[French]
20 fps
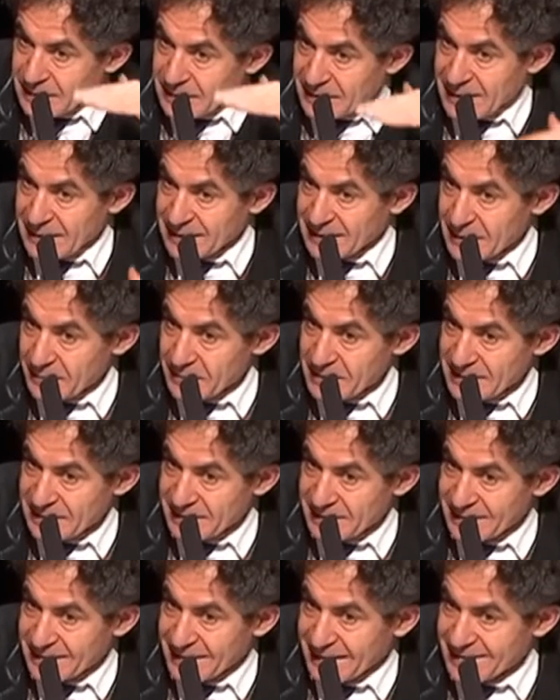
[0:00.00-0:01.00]
la cabine
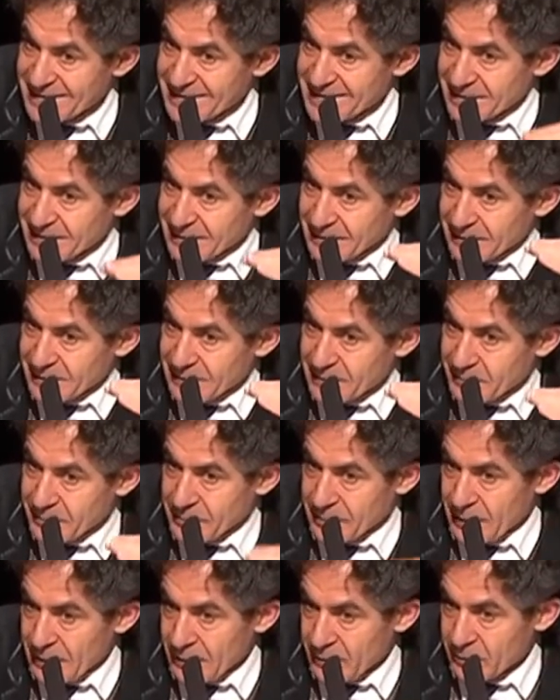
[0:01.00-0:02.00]
qui est accélérée
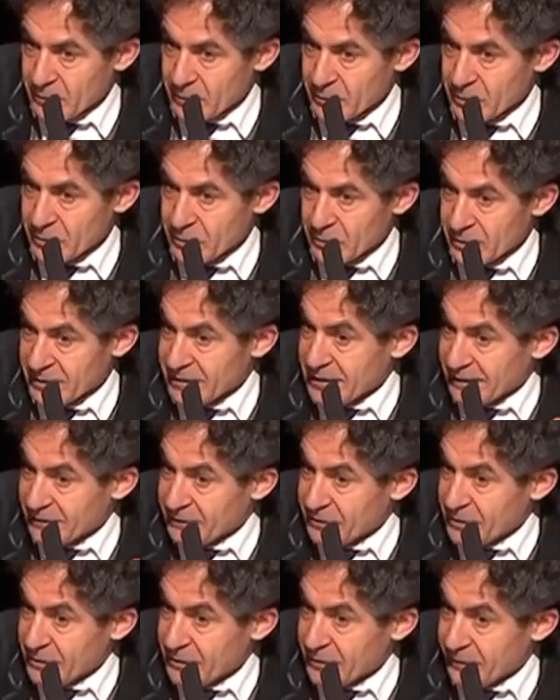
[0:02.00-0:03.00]
par le
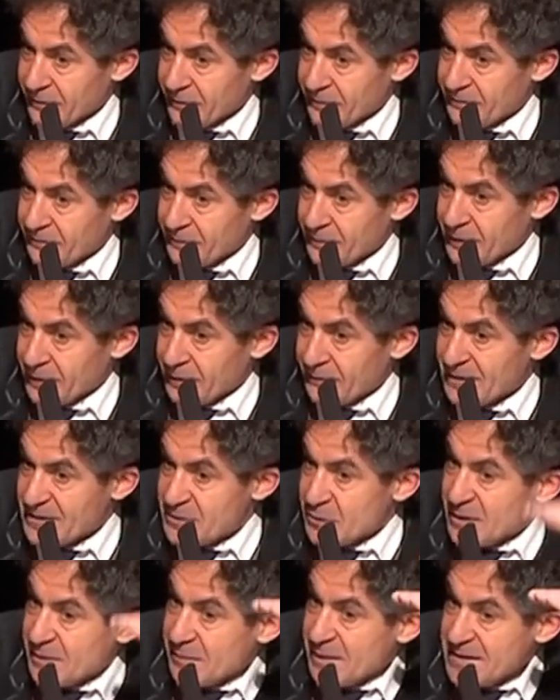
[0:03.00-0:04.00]
réacteur va
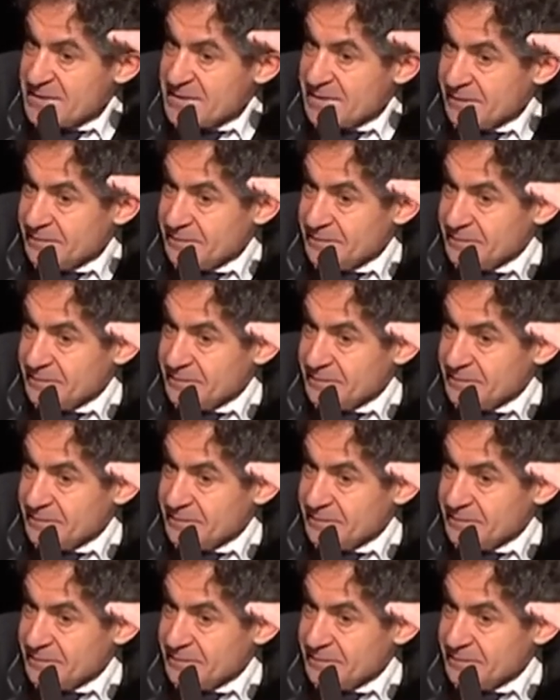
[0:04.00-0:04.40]
se déplacer.